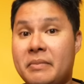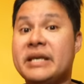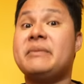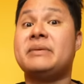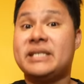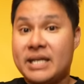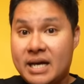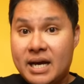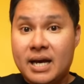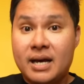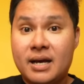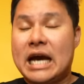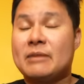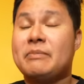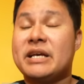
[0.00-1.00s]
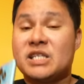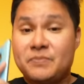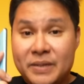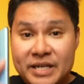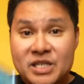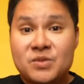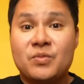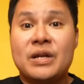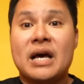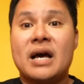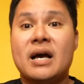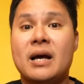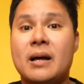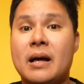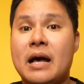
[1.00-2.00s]
maging masaya ka. At ma-experience mo
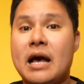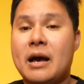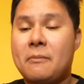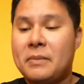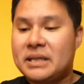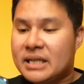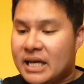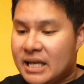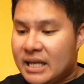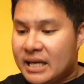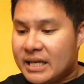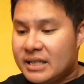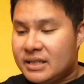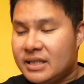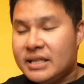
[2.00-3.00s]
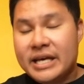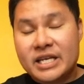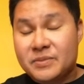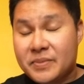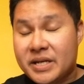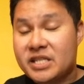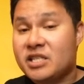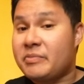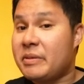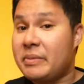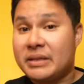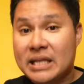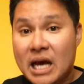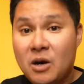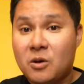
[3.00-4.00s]
na ang matagal lang hindi na-experience ng
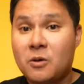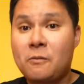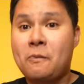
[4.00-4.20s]
ibang tao.